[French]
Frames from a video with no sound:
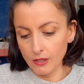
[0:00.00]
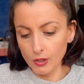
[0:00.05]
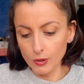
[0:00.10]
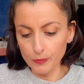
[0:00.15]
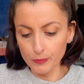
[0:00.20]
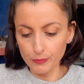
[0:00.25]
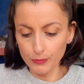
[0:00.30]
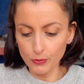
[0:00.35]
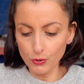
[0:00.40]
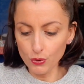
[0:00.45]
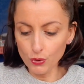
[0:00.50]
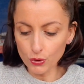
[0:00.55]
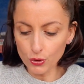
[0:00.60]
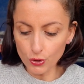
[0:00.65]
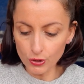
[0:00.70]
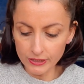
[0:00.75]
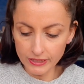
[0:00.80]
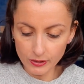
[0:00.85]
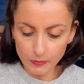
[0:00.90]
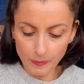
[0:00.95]
hop, le
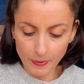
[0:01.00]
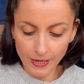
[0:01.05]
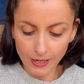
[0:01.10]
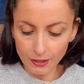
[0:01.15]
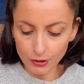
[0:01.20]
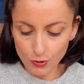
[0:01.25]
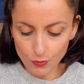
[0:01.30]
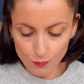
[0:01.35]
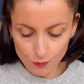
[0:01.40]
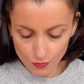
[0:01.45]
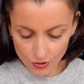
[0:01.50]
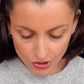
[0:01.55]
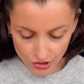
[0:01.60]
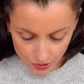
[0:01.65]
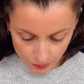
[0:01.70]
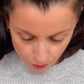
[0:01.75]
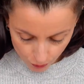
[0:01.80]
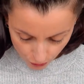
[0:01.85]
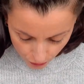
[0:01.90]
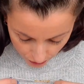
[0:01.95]
collier de perles, comme
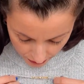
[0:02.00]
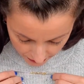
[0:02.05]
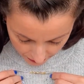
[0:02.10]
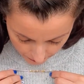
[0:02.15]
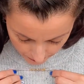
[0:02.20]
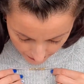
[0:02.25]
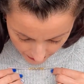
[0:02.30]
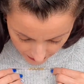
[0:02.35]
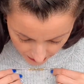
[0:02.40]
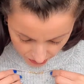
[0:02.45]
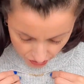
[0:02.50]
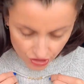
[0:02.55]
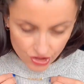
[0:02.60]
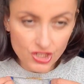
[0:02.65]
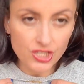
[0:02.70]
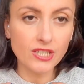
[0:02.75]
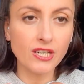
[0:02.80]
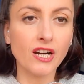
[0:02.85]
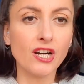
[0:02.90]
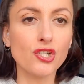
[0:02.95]
moi j'aime le collier de perles,
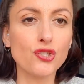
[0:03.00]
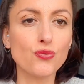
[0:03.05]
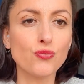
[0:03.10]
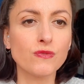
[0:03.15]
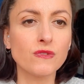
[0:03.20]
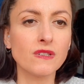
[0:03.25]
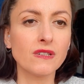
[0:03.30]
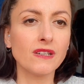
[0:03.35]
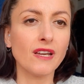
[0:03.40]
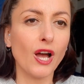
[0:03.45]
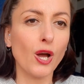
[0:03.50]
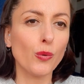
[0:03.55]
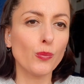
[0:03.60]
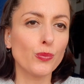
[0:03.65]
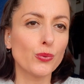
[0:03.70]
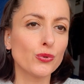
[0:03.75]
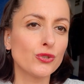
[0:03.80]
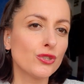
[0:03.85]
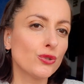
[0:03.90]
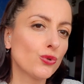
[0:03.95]
j'ai rajouté un
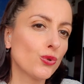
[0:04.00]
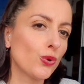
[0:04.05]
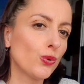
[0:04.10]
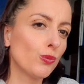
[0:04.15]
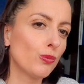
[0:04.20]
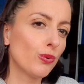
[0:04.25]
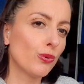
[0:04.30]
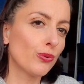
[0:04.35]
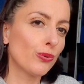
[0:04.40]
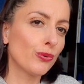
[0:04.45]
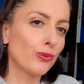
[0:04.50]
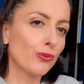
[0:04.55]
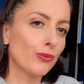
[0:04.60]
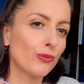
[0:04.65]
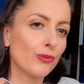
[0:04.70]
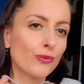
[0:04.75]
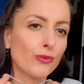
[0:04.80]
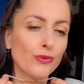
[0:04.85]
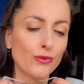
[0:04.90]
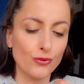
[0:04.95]
petit œil bleu.
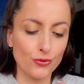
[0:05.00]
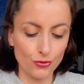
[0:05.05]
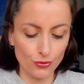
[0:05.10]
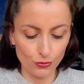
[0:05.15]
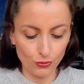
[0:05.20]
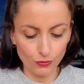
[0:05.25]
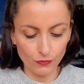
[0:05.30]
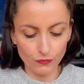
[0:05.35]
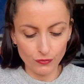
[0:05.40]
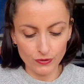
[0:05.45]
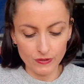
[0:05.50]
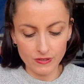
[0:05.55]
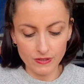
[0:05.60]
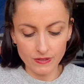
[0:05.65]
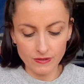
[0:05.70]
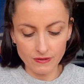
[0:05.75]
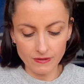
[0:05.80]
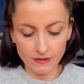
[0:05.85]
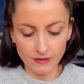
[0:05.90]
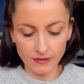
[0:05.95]
Je trouve
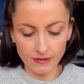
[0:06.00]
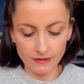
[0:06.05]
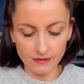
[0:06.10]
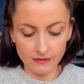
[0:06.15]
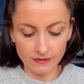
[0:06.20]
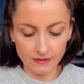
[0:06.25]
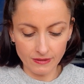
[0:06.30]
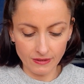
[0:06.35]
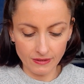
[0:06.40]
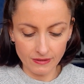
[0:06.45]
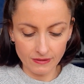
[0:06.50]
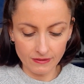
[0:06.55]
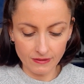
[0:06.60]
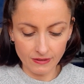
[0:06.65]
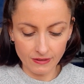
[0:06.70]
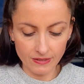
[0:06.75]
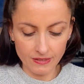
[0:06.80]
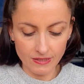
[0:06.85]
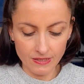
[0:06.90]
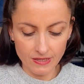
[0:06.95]
aussi très, très,
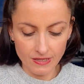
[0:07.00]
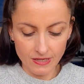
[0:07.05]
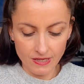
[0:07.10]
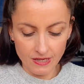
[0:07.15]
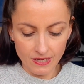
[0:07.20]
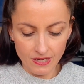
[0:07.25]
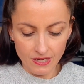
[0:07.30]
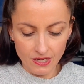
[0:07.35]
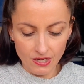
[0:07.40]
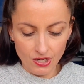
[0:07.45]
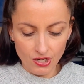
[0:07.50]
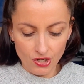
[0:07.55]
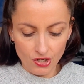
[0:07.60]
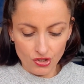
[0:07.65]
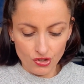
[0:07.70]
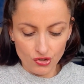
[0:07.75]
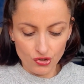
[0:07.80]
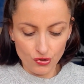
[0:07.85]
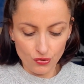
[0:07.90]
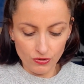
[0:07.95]
très
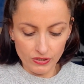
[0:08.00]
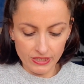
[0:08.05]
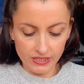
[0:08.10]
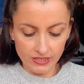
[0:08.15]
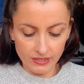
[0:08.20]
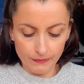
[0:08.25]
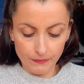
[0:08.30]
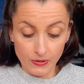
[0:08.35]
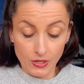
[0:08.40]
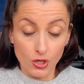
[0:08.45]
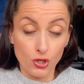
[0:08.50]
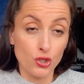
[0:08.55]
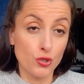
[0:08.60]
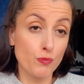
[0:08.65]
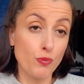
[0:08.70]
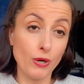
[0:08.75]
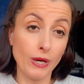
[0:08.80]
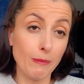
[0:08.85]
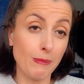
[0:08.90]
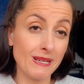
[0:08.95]
joli.
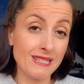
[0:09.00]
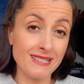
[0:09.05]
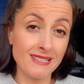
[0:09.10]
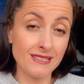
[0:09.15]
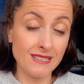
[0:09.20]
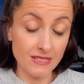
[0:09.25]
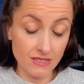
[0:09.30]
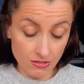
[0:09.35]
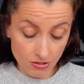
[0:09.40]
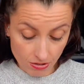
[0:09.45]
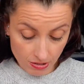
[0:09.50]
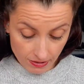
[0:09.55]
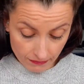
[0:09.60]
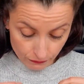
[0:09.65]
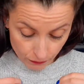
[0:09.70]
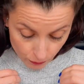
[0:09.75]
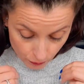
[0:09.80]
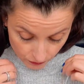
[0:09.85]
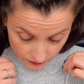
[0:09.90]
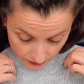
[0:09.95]
Je pourrais passer des heures
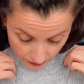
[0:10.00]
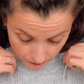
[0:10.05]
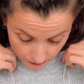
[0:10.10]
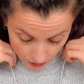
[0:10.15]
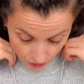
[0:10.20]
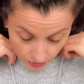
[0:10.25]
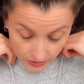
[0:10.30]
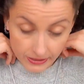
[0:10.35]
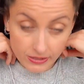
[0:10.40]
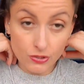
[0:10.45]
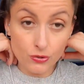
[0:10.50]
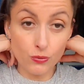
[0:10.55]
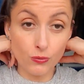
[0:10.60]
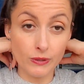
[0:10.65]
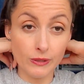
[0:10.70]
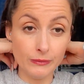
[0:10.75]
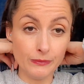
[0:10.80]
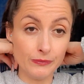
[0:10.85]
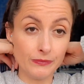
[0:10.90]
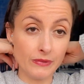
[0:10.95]
à vous montrer mes
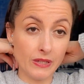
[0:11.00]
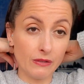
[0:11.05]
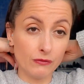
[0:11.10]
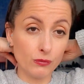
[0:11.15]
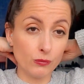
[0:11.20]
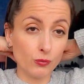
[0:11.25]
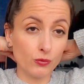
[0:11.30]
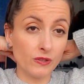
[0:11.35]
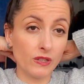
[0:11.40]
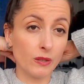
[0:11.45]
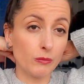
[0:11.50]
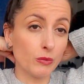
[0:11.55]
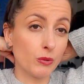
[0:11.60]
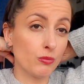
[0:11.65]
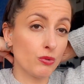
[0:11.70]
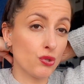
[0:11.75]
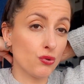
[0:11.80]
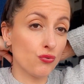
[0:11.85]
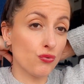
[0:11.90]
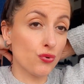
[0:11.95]
collections, à vous montrer
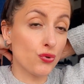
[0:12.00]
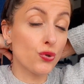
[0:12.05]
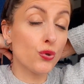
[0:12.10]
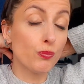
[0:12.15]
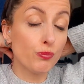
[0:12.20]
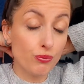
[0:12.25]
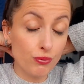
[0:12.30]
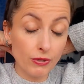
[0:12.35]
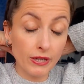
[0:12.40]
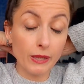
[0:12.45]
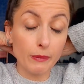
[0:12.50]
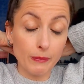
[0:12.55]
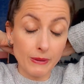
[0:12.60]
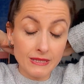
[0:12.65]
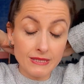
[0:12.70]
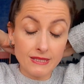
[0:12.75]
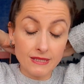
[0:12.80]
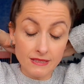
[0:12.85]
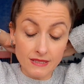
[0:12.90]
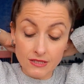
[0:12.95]
mes bijoux. Je pourrais
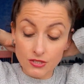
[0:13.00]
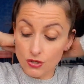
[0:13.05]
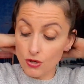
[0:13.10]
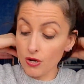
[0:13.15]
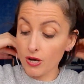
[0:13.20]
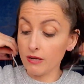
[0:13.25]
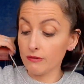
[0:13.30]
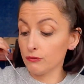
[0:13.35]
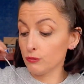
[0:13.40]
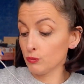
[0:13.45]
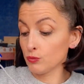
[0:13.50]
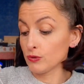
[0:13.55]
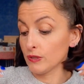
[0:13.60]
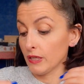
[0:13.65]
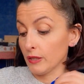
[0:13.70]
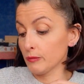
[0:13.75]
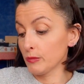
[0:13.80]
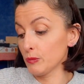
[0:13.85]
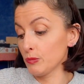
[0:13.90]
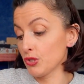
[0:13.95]
passer des heures à vous
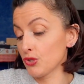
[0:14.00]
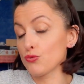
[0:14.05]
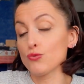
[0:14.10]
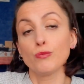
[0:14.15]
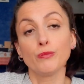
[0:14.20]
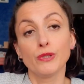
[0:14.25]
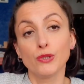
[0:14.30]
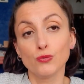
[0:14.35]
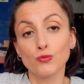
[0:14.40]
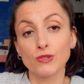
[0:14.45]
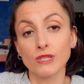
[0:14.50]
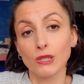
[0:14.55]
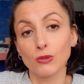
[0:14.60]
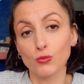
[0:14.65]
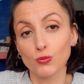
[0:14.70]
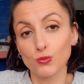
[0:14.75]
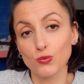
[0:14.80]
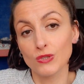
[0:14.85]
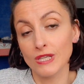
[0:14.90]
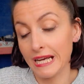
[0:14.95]
montrer mes bijoux, mais nous
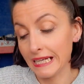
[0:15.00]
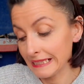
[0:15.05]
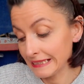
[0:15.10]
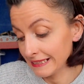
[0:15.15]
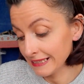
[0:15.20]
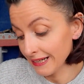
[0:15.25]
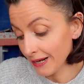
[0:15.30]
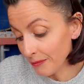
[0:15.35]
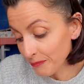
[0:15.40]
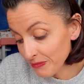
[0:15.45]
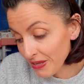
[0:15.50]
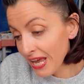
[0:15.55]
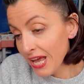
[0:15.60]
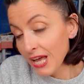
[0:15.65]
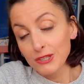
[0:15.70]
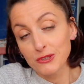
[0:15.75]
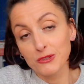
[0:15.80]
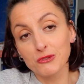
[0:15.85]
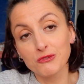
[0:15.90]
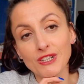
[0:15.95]
allons nous arrêter là.
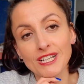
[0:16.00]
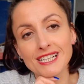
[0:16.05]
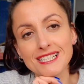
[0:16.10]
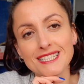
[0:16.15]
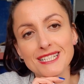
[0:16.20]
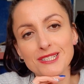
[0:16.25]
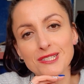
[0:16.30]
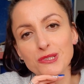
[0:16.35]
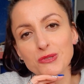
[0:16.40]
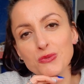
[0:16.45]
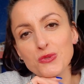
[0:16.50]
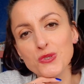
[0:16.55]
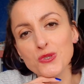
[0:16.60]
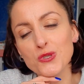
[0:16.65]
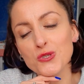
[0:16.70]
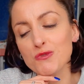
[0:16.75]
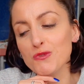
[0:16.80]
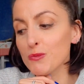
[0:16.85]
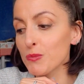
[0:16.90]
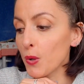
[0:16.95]
Donc voilà, c'était tout ce
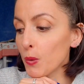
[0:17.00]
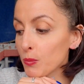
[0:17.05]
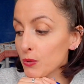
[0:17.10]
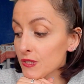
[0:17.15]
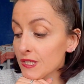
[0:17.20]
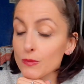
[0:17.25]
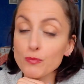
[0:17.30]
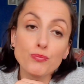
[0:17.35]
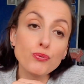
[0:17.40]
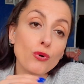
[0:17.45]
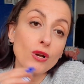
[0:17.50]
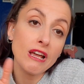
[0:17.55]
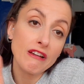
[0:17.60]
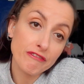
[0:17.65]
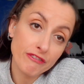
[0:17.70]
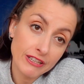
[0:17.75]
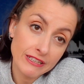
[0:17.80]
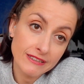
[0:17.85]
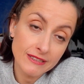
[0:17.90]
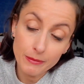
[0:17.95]
que je vous proposais pour
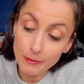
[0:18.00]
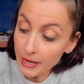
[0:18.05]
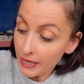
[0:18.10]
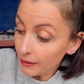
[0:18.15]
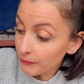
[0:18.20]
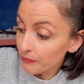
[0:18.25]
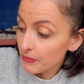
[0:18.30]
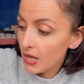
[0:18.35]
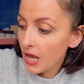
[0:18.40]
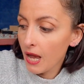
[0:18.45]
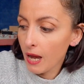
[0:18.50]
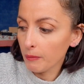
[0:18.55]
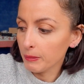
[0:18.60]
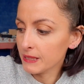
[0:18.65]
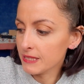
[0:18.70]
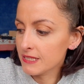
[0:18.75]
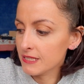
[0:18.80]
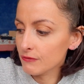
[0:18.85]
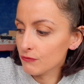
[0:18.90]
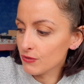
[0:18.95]
la fête des mères.
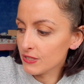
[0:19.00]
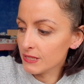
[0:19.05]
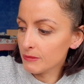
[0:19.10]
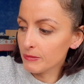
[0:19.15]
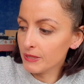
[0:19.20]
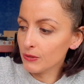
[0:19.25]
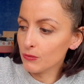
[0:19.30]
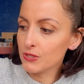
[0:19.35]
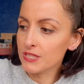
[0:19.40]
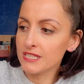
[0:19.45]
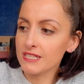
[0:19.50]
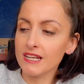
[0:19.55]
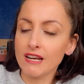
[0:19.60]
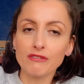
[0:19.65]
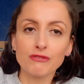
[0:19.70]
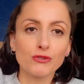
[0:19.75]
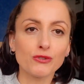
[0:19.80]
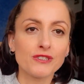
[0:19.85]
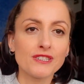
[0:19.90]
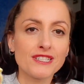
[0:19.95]
Après, si vous aimez aussi
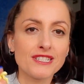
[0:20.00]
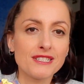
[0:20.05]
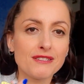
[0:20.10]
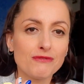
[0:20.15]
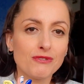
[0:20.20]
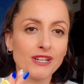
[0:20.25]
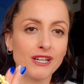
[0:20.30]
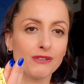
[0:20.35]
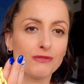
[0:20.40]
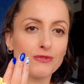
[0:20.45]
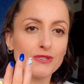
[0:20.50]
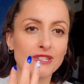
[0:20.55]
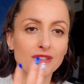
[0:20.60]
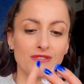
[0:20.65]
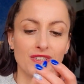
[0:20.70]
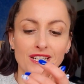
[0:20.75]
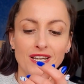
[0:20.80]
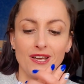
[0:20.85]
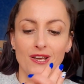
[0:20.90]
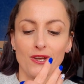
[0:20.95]
la fantaisie, voilà, vous
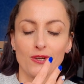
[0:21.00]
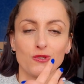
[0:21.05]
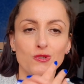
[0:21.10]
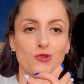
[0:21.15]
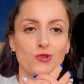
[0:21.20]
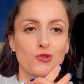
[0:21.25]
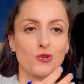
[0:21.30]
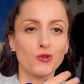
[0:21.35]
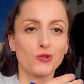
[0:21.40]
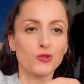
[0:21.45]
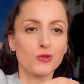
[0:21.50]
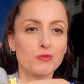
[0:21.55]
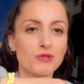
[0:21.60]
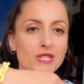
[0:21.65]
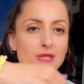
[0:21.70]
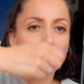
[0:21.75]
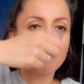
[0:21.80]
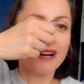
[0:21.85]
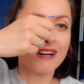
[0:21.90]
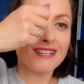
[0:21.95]
avez ce genre de
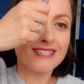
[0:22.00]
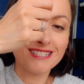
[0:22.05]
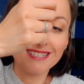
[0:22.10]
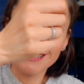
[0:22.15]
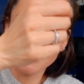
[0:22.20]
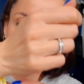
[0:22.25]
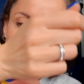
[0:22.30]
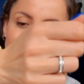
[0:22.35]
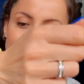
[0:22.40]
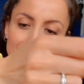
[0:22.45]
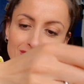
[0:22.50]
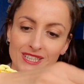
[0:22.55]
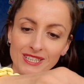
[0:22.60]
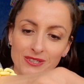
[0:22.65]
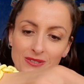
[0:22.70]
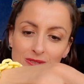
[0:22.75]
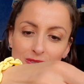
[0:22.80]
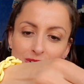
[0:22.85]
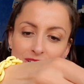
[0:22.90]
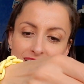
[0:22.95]
petits bracelets
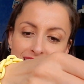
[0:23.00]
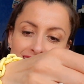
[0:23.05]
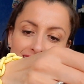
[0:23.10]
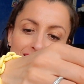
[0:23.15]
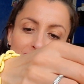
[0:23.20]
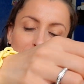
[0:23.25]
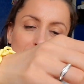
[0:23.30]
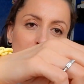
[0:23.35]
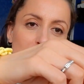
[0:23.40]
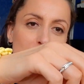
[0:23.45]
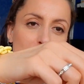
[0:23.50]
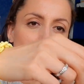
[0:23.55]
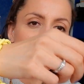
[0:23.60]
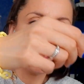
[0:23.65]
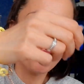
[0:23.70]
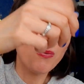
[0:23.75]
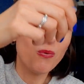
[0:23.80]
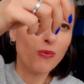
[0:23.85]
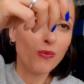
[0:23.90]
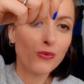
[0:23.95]
avec euh, des petits
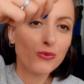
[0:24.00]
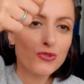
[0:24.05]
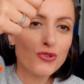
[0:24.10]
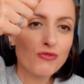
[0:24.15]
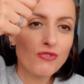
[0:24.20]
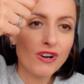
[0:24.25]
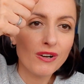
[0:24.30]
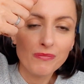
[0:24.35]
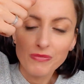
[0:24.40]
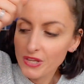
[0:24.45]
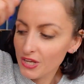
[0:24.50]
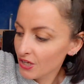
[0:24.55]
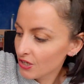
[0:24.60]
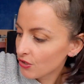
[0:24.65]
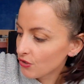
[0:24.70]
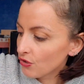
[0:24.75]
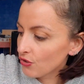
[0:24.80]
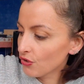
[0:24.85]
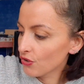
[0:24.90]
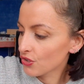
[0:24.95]
pompons, tu vois.
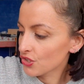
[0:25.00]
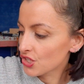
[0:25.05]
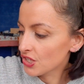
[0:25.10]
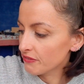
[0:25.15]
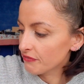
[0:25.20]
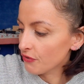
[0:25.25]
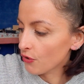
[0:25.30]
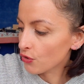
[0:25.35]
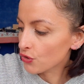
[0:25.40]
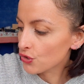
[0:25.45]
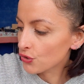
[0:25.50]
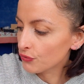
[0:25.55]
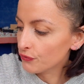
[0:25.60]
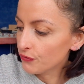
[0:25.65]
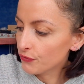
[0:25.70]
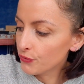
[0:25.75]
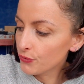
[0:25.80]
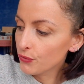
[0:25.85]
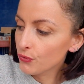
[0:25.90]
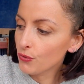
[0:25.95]
Euh, je l'ai fait en
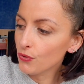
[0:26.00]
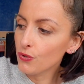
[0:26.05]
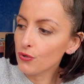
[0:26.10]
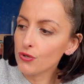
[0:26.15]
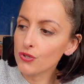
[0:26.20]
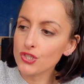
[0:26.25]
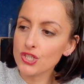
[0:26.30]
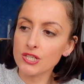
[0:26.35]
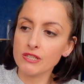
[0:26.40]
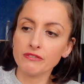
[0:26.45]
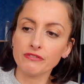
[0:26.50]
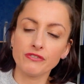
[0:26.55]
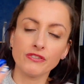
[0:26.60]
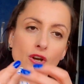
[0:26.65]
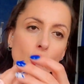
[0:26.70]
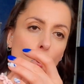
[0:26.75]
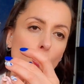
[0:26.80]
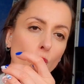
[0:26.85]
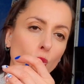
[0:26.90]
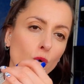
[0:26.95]
jaune fluo, je l'ai
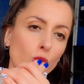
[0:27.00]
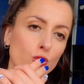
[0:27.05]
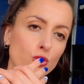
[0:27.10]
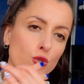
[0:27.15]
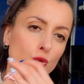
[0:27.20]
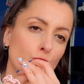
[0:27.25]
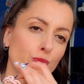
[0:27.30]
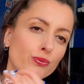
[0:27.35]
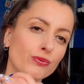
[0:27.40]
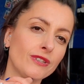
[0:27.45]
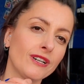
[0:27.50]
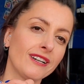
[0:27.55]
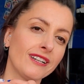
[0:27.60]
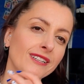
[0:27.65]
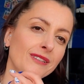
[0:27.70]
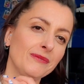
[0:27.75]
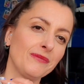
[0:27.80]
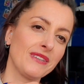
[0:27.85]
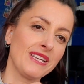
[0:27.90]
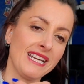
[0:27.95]
fait en rose
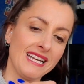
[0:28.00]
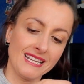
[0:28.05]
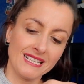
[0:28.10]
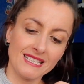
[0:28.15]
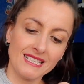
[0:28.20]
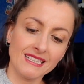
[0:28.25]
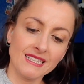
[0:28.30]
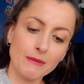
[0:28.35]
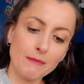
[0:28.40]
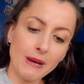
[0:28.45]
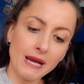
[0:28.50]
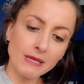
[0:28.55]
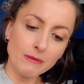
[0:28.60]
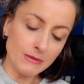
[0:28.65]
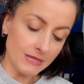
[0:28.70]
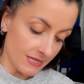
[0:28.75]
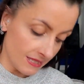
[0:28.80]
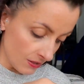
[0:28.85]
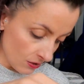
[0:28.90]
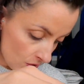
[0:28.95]
poudré. C'est des mailles,
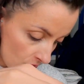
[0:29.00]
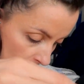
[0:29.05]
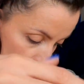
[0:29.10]
mais c'est